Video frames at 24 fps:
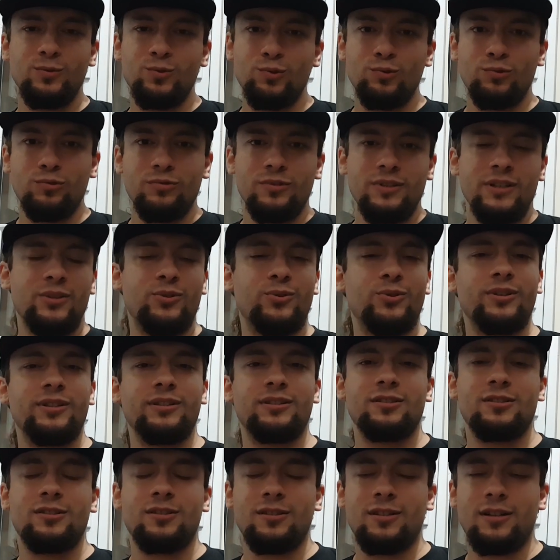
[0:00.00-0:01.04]
üst düzey
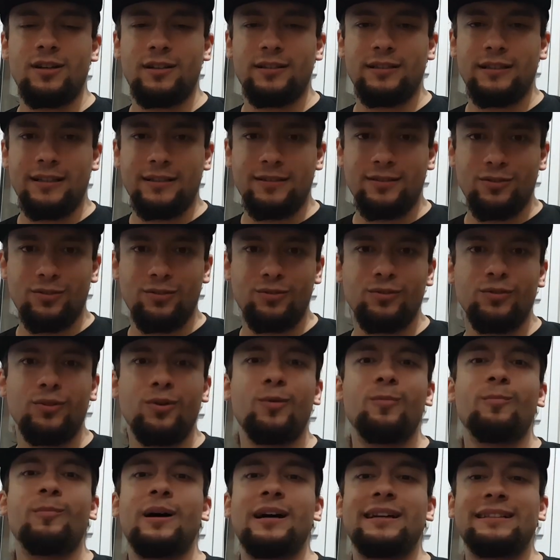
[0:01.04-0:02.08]
yöneticilerinden Doug
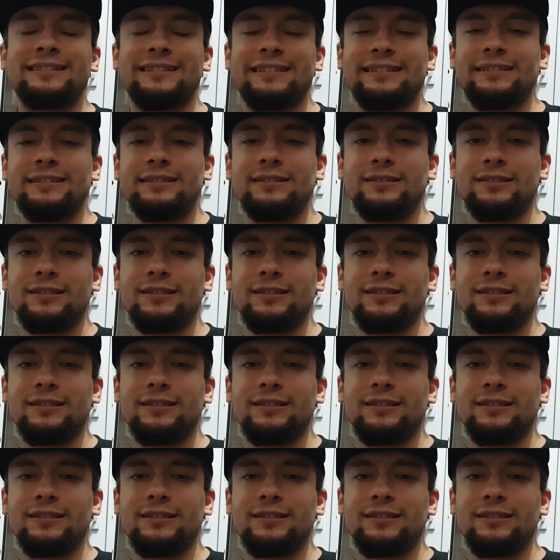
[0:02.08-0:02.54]
Lombardi